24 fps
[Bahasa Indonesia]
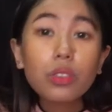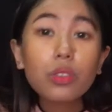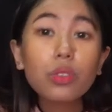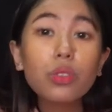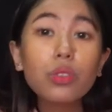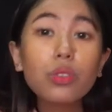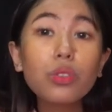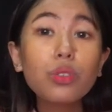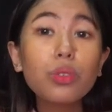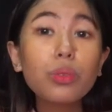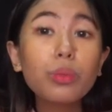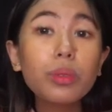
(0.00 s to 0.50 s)

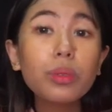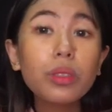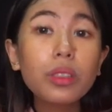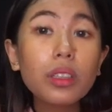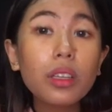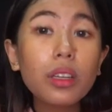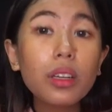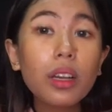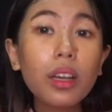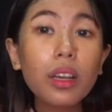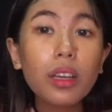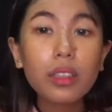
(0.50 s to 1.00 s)
tuh
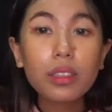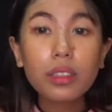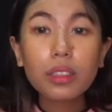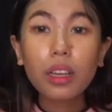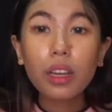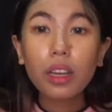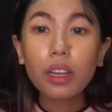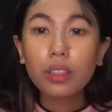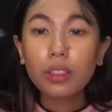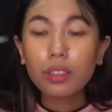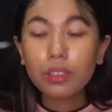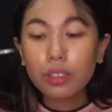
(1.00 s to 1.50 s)
bisa guys
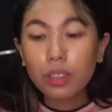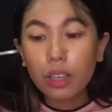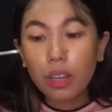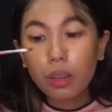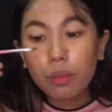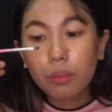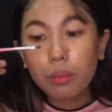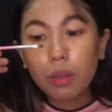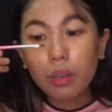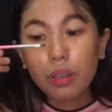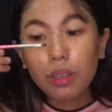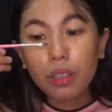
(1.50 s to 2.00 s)
kan terus
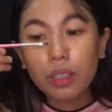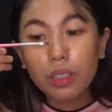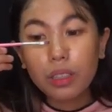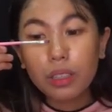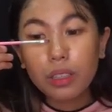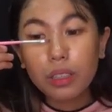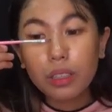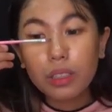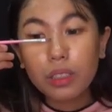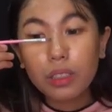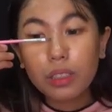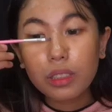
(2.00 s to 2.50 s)
aku mau di
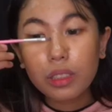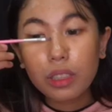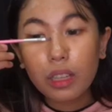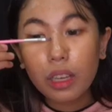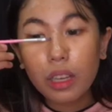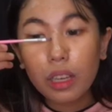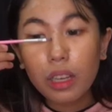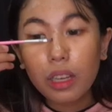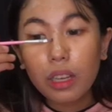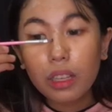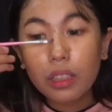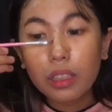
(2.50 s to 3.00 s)
sini sini ya
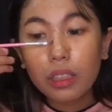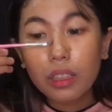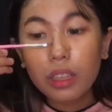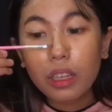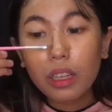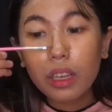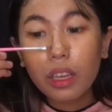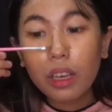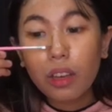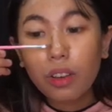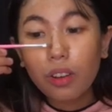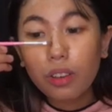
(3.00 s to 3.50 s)
jadi
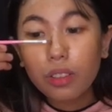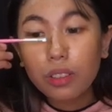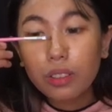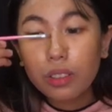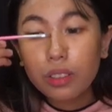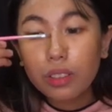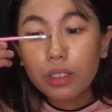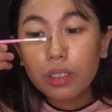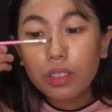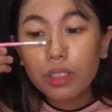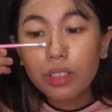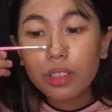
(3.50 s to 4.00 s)
kayak
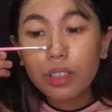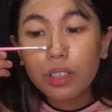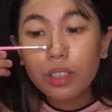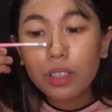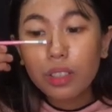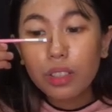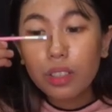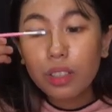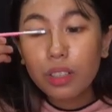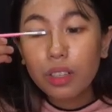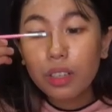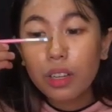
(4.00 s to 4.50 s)

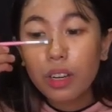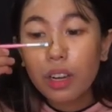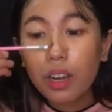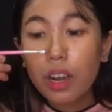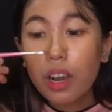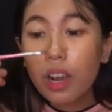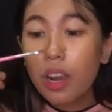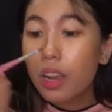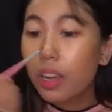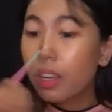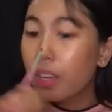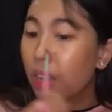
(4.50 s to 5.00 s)
contour
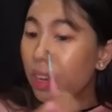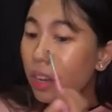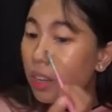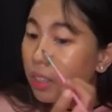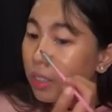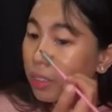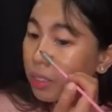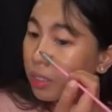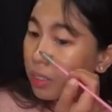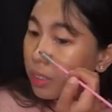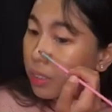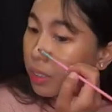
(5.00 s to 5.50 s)

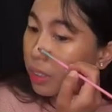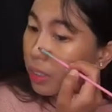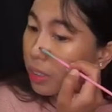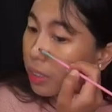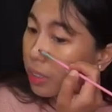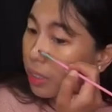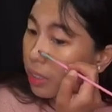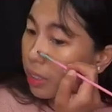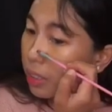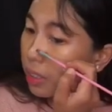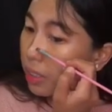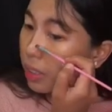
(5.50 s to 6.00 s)

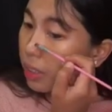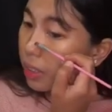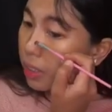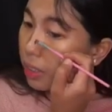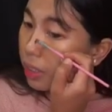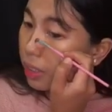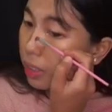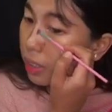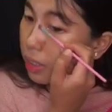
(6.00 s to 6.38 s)
contour